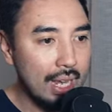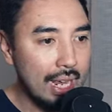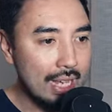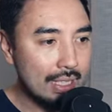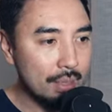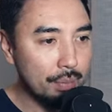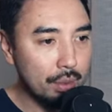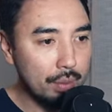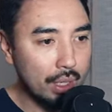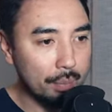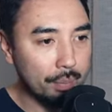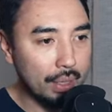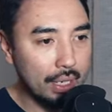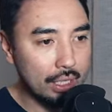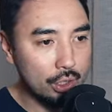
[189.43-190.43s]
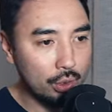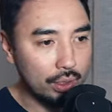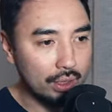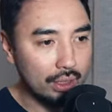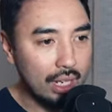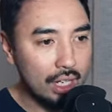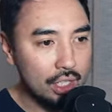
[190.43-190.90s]
essa primeira parte, ó,
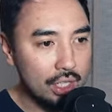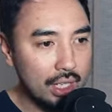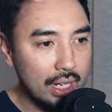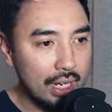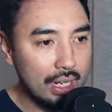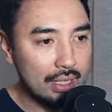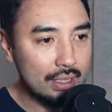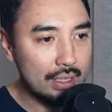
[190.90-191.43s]
até chegar